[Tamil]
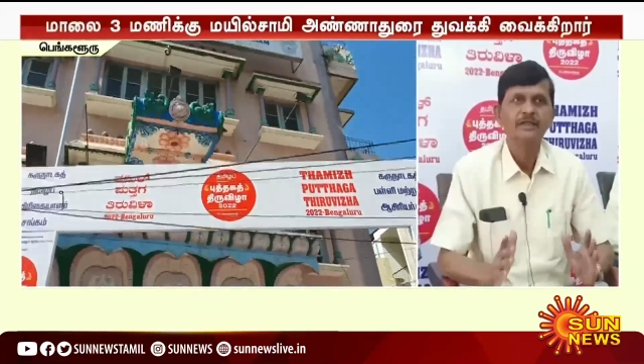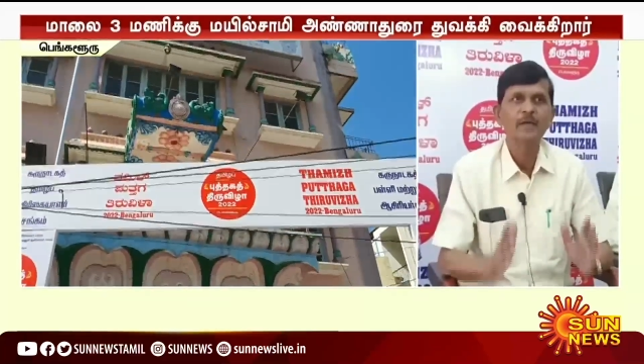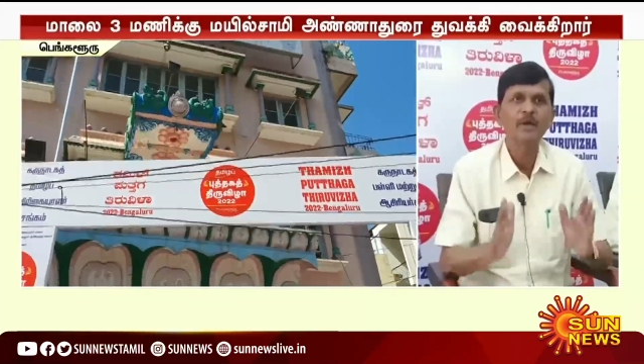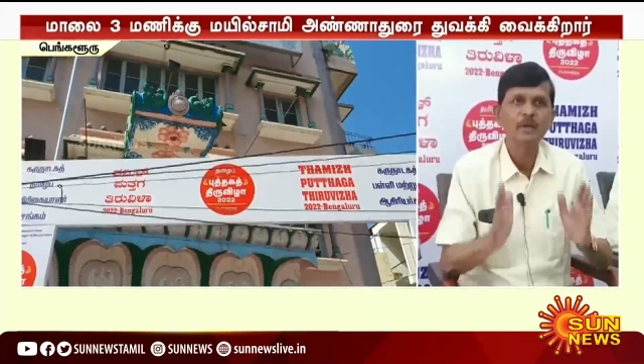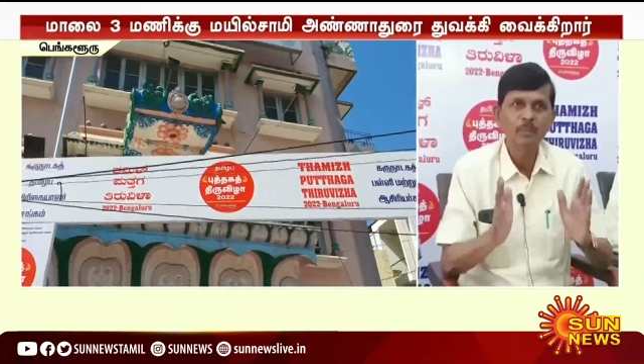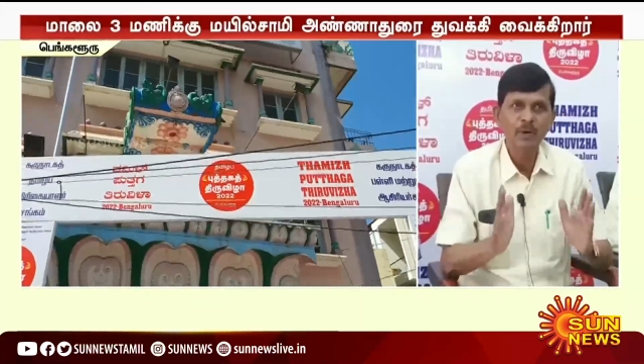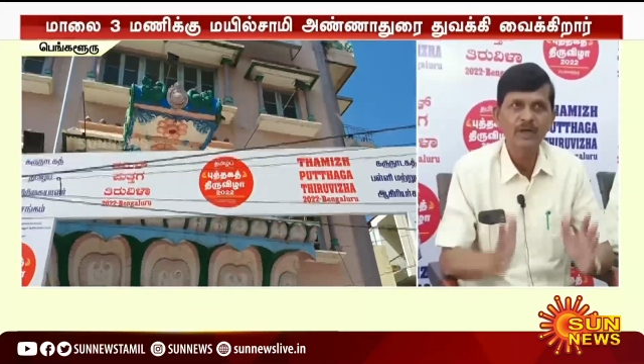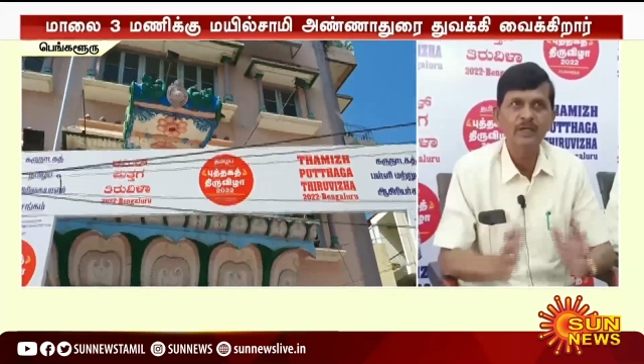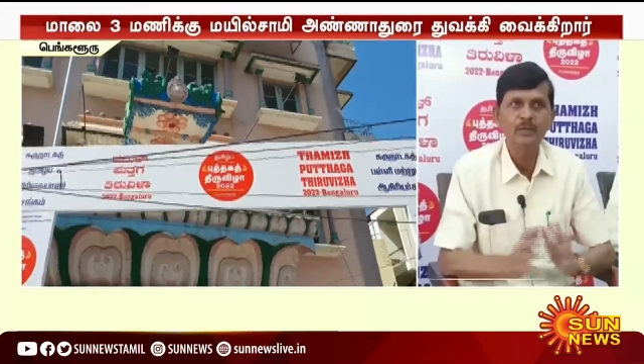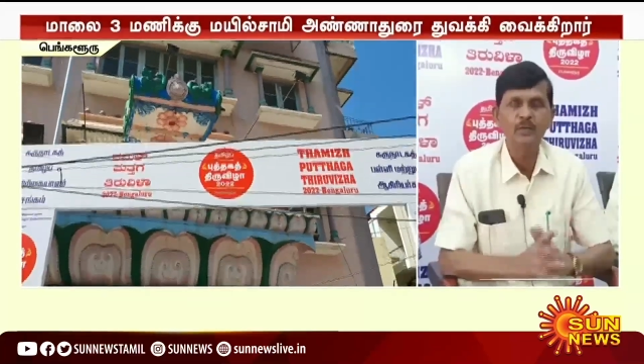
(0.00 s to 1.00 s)
தமிழ்
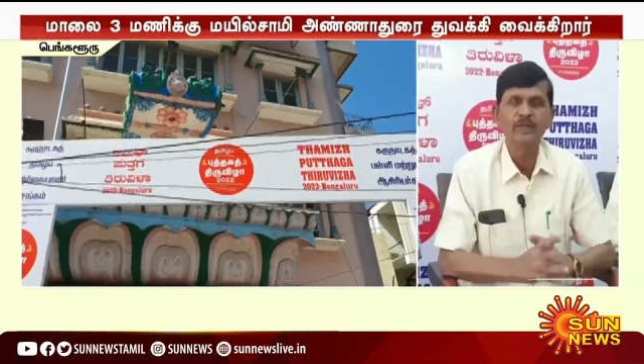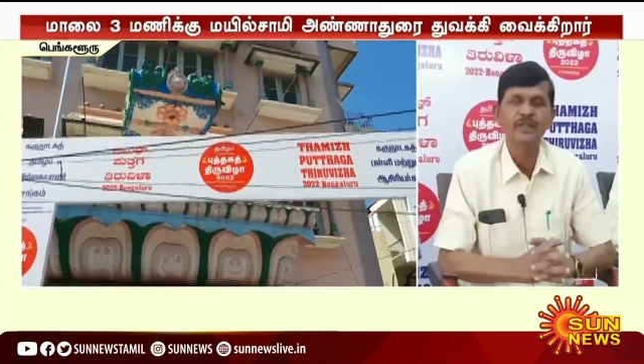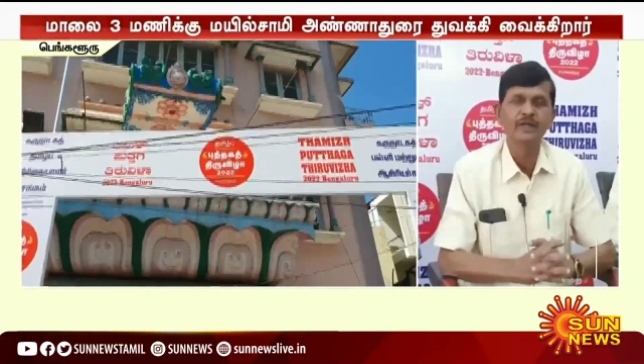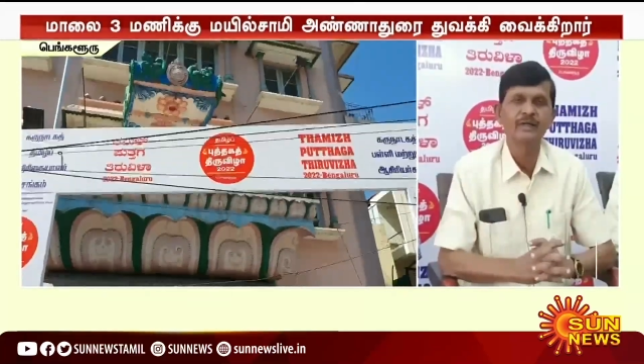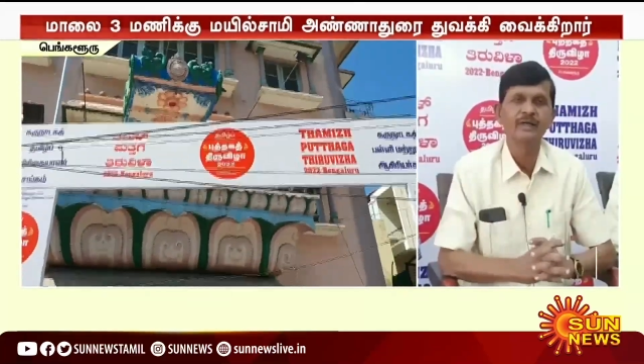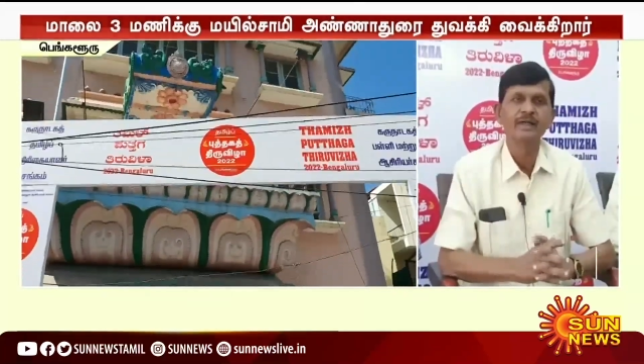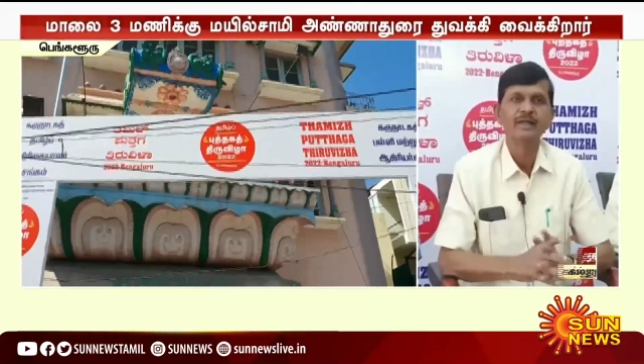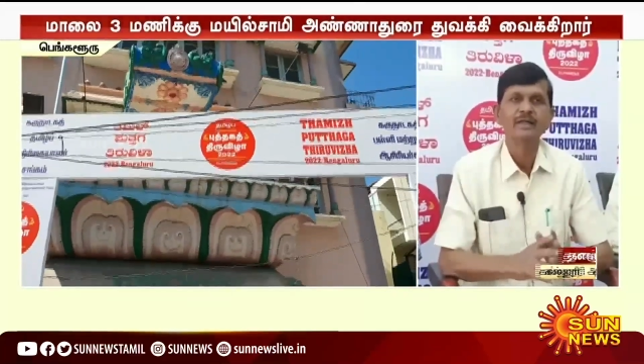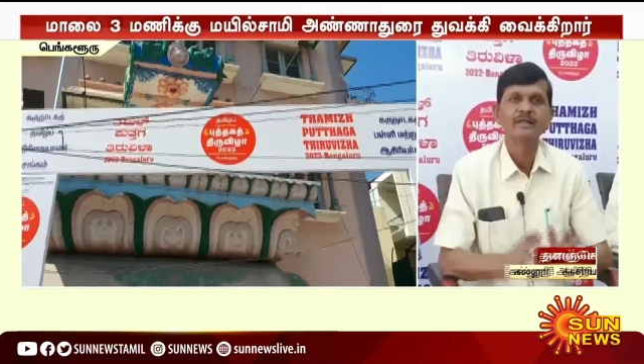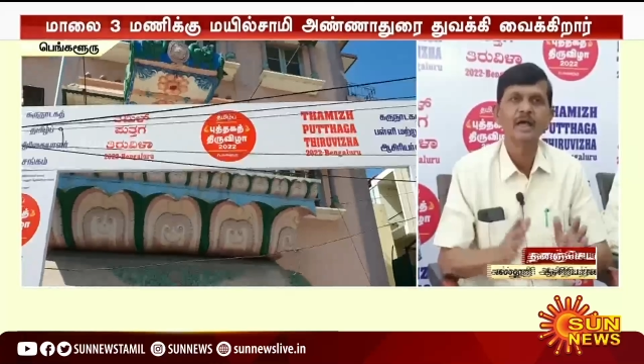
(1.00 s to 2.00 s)
பள்ளி குழந்தைகள்
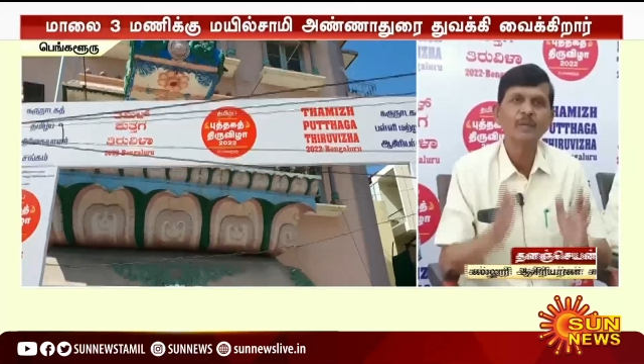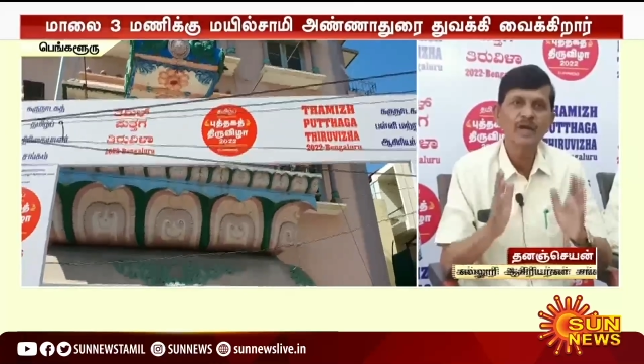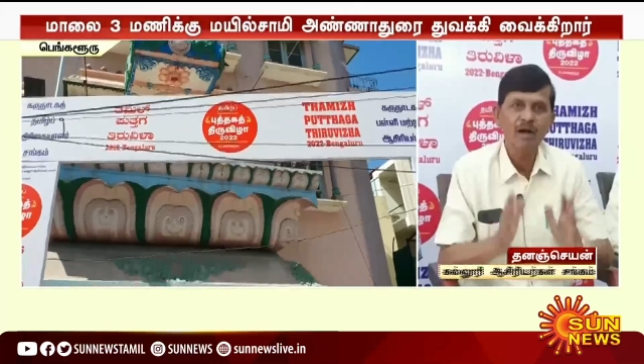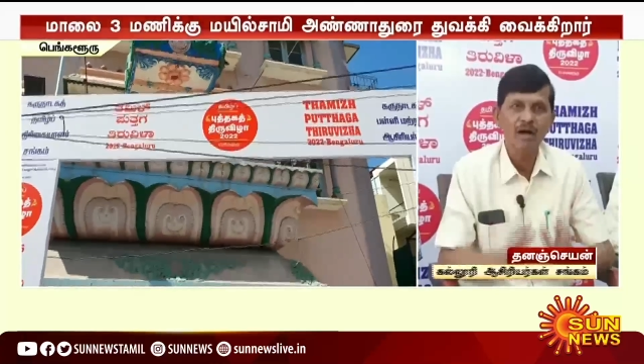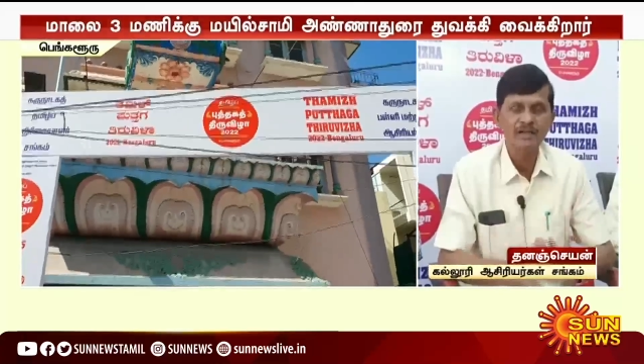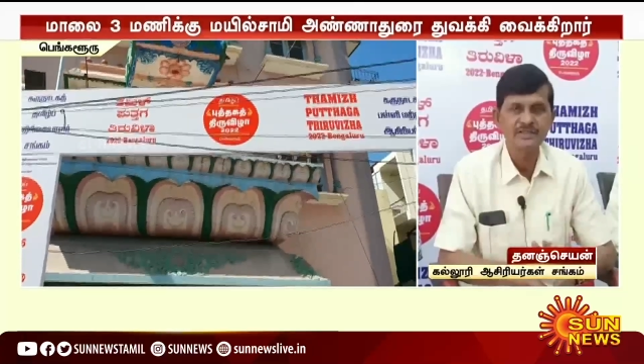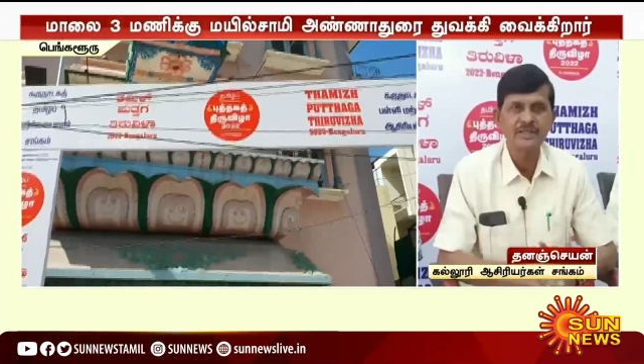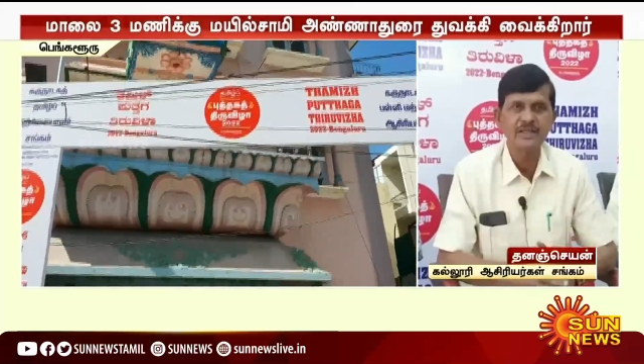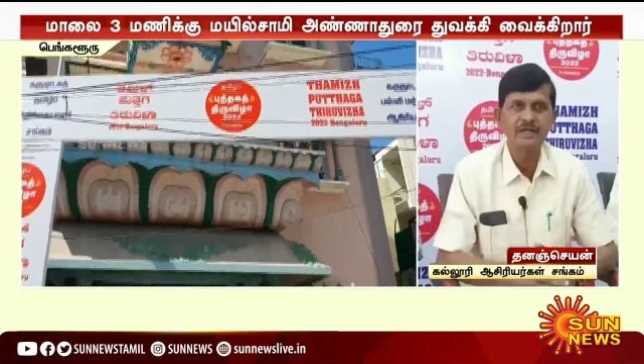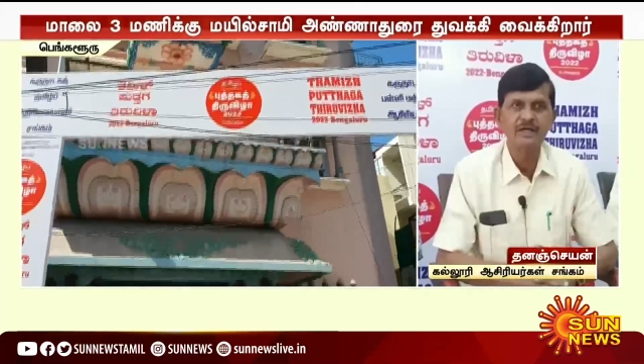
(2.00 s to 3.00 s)
தமிழ்
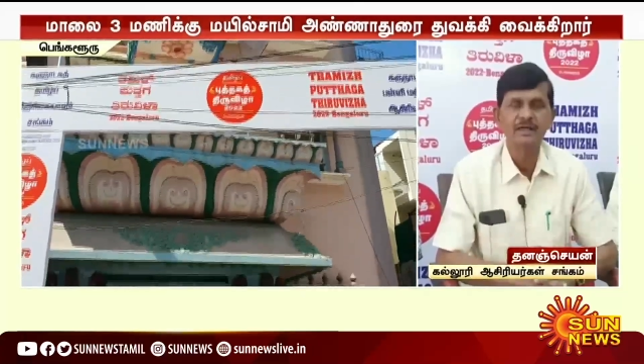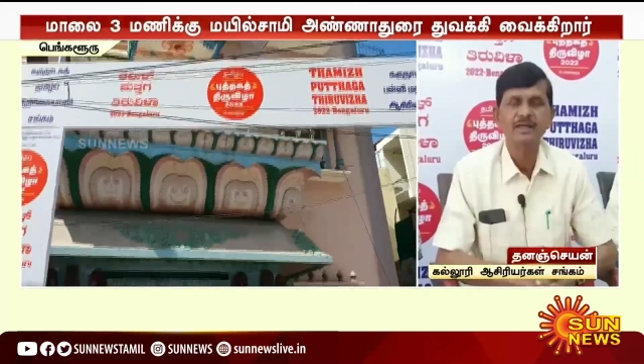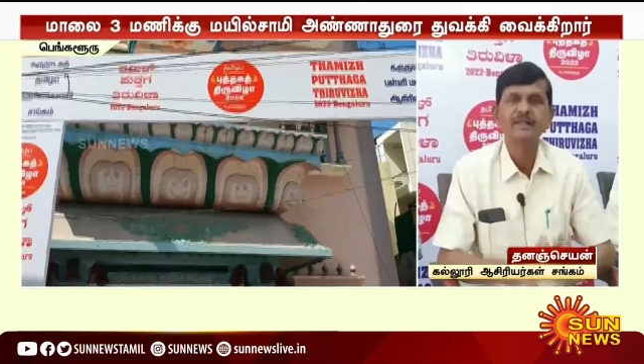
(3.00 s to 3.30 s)
ஆசிரியர்கள்